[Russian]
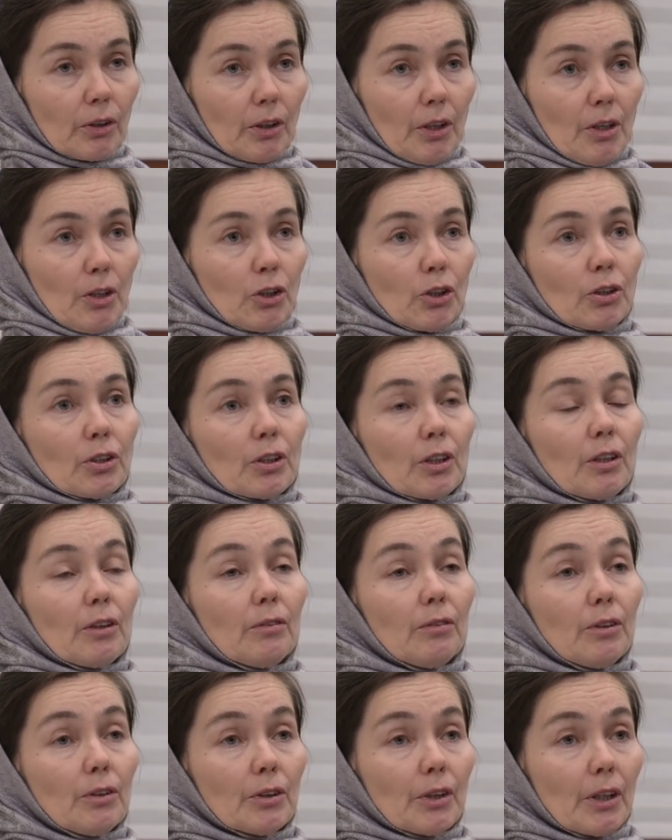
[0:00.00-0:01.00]
также
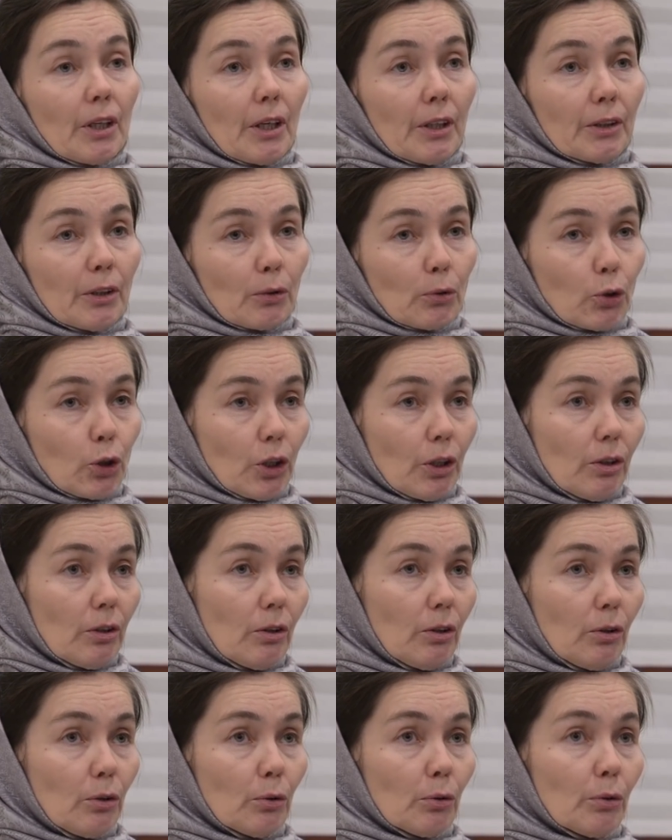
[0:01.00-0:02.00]
заявила о
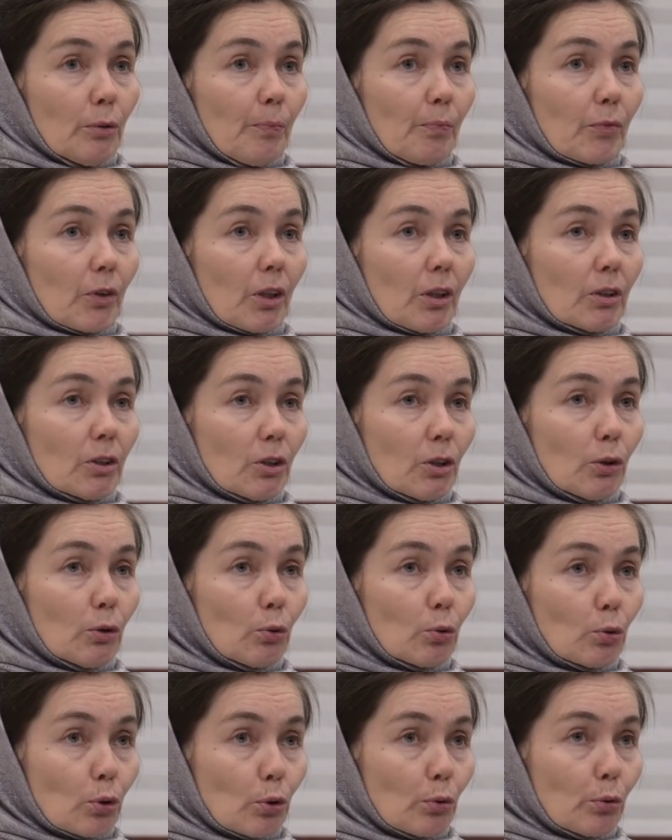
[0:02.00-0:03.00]
нарушении ее
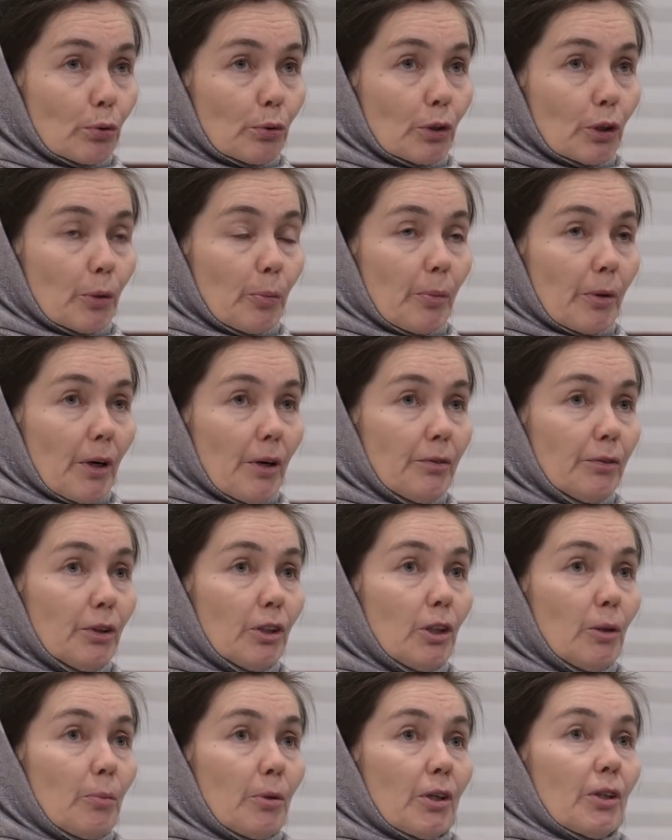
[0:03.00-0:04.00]
конституционных прав на
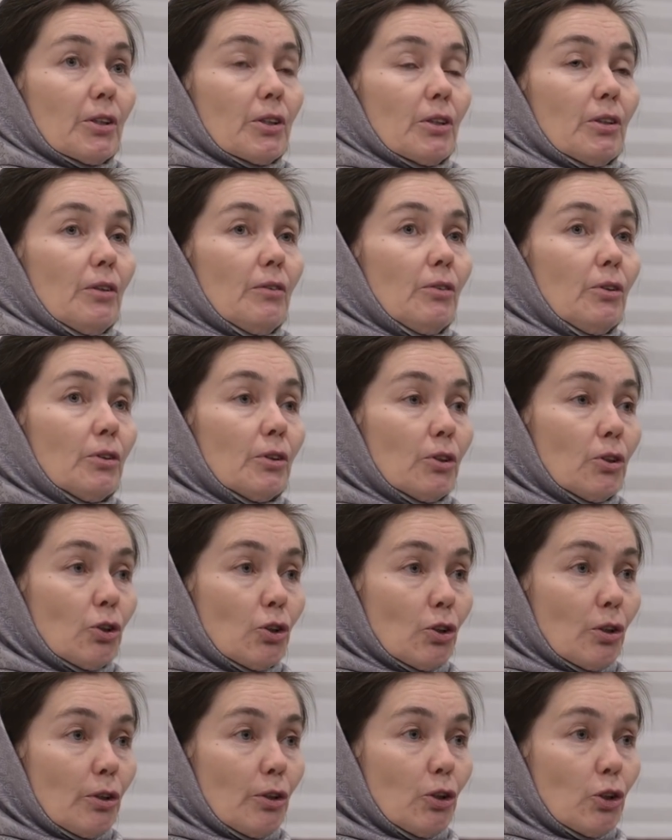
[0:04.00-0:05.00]
неприкосновенность
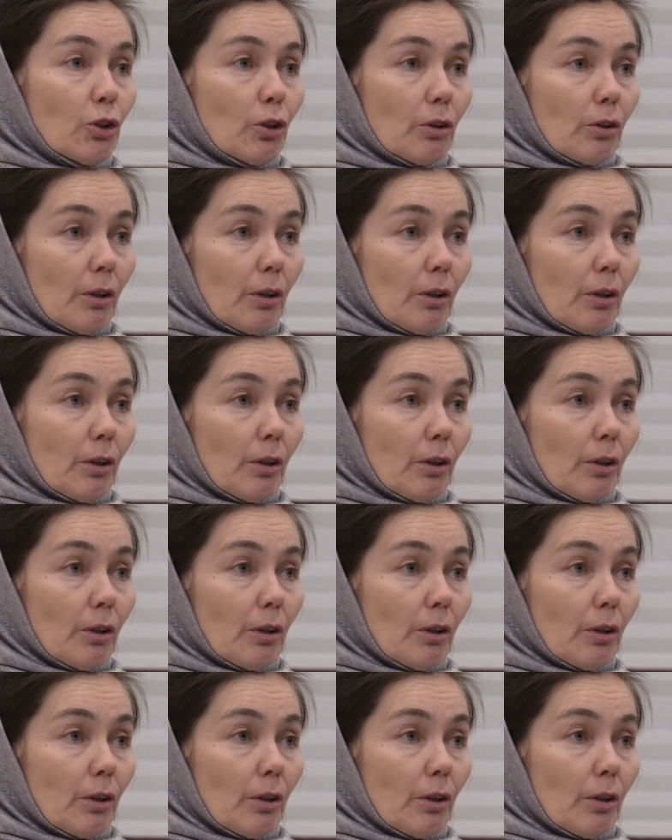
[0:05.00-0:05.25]
жилища,